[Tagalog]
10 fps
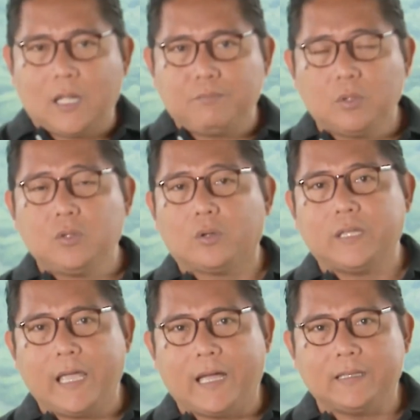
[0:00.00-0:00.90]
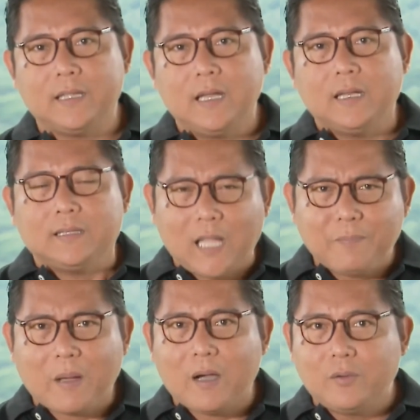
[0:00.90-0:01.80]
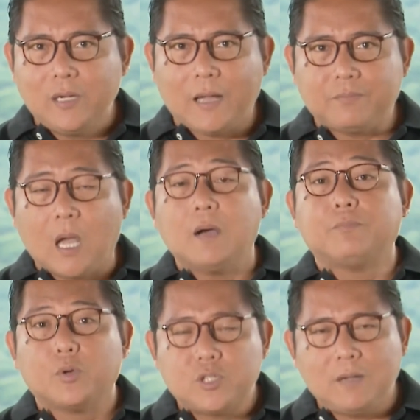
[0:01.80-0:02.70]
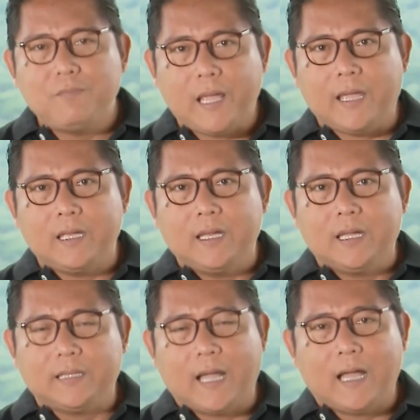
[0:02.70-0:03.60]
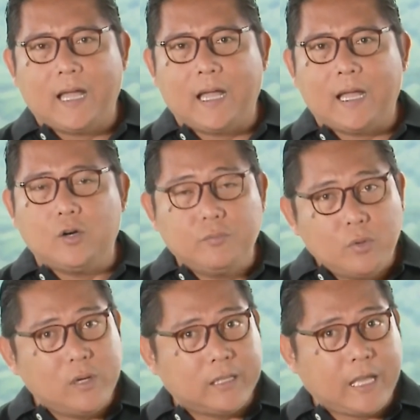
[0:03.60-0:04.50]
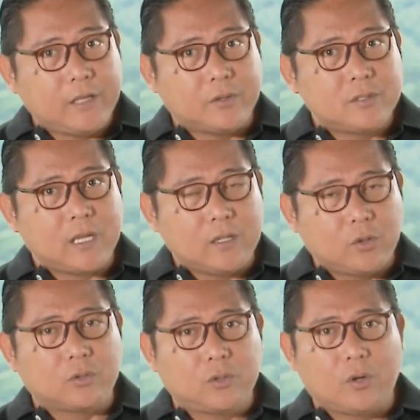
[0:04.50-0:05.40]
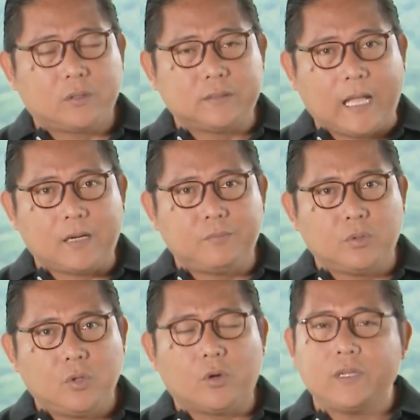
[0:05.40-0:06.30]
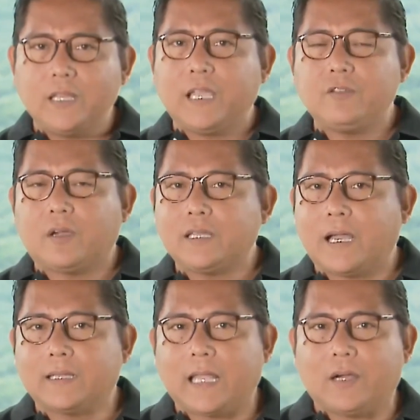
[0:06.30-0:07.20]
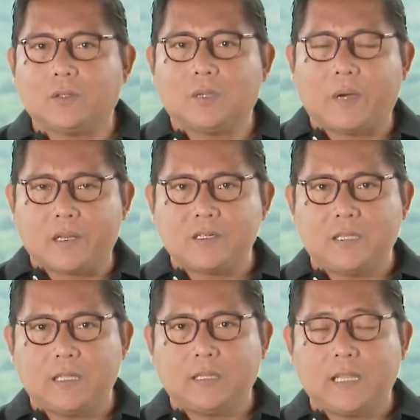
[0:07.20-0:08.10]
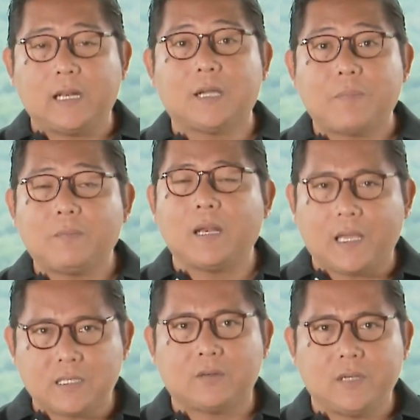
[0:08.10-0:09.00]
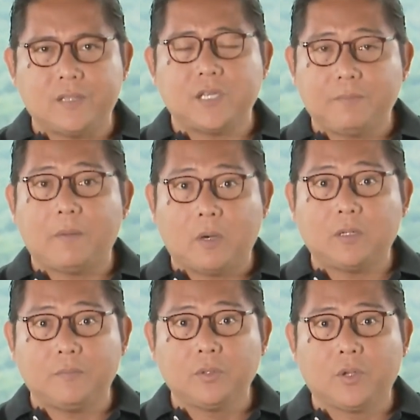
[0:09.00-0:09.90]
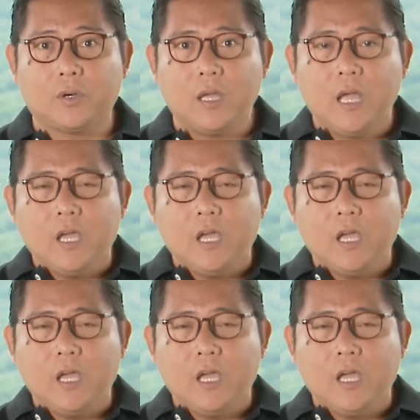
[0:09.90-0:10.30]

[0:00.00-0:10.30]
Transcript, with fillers: ng bundok na yan, napakaulap. Posible na umuulan ngayon sa itoktok ng bundok. Yan ngayon ang kinakatakot ng mga residente dahil kapag malakas ang ulan sa ibabaw ng bundok,